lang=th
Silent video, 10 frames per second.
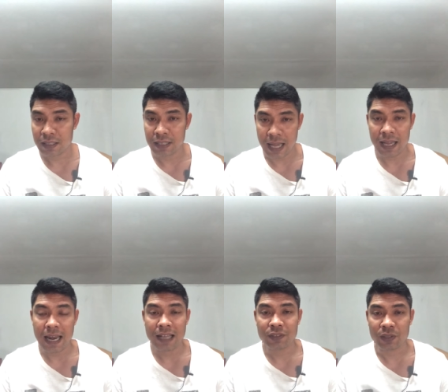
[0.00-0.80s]
ณ
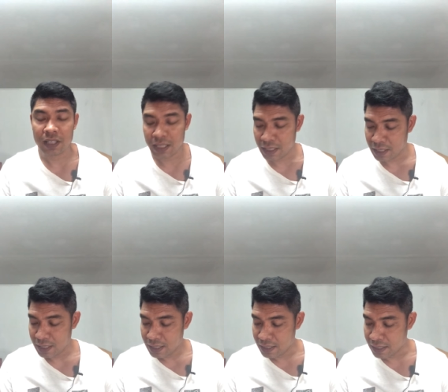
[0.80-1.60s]
ล่าสุดนี้
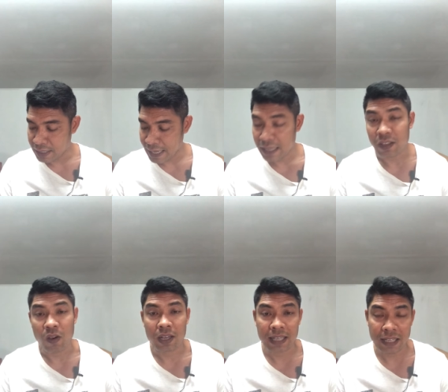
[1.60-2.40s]
เหลือแค่ต่อ
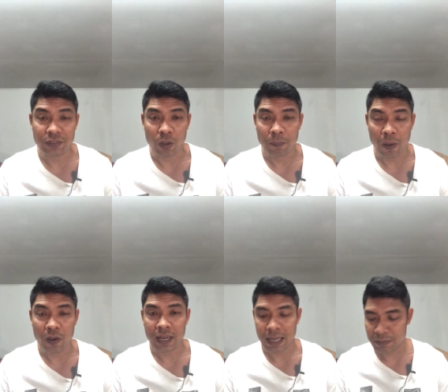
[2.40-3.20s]
กันแค่ 2 ปอน
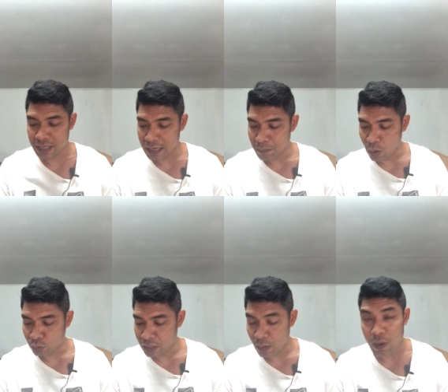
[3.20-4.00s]
ด์นะครับฉะนั้นมอง
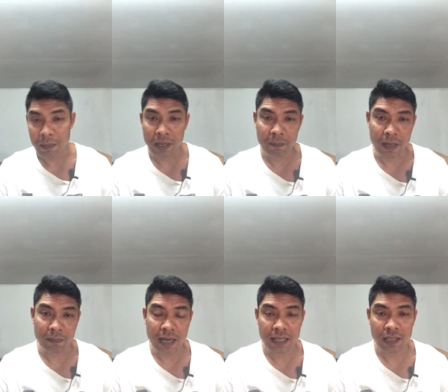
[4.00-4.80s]
ดูแล้วความได้เปรียบ
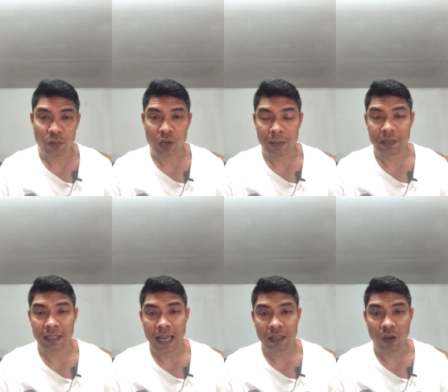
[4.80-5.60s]
น่าจะอยู่กับทาง
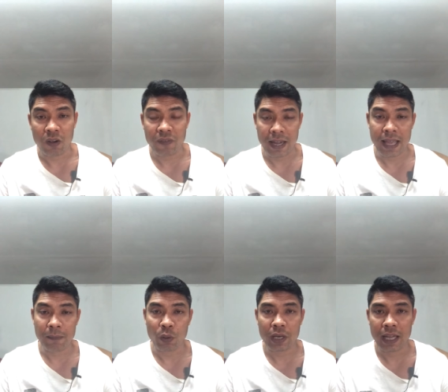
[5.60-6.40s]
ด้านของฝ่ายแดง
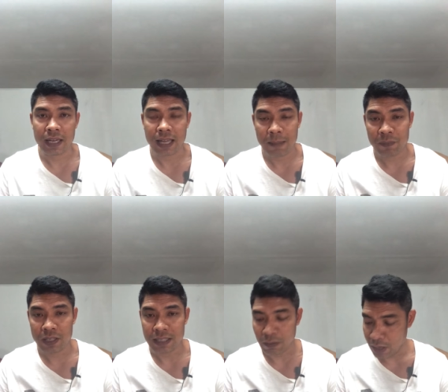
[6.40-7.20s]
พลเอกนะครับเนื่
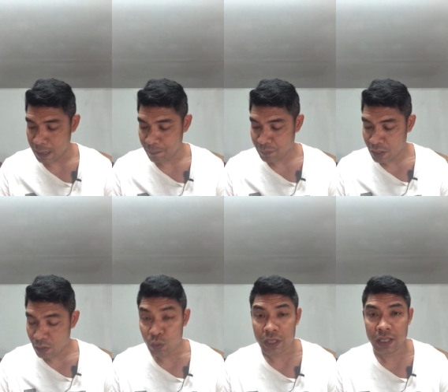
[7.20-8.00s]
องจากว่า
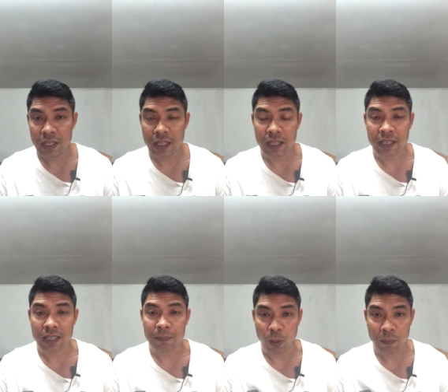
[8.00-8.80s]
คู่นี้นี่เค
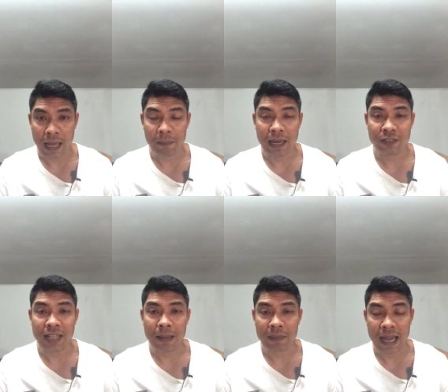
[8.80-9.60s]
ยพบกันมาแล้ว
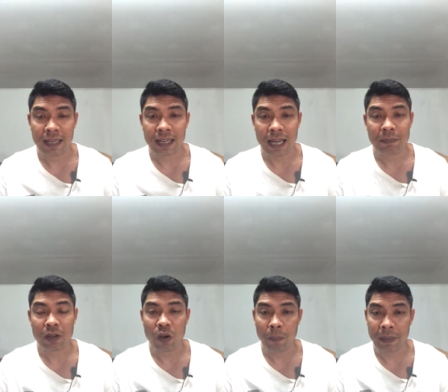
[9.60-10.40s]
3 ครั้งนะครับแล้
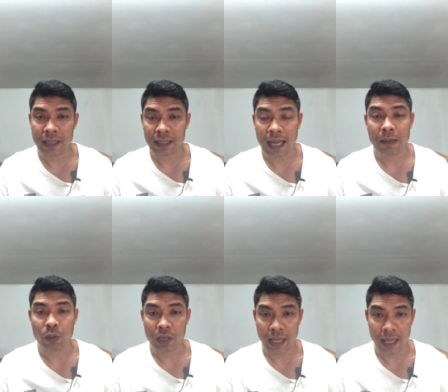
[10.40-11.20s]
วก็เป็นทางด้านพ
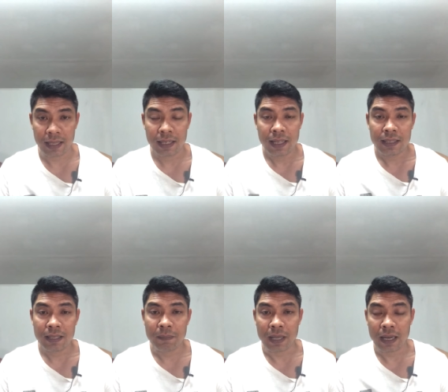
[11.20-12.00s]
ลเอก
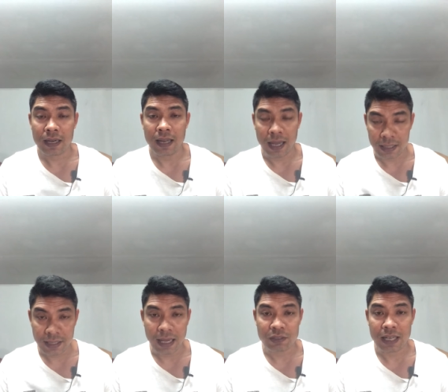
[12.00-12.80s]
ที่เบียดอ่า
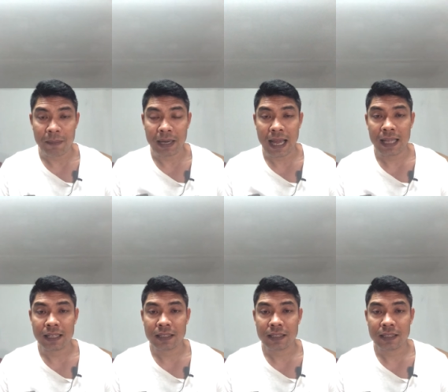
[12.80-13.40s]
ที่เอาชนะมาได้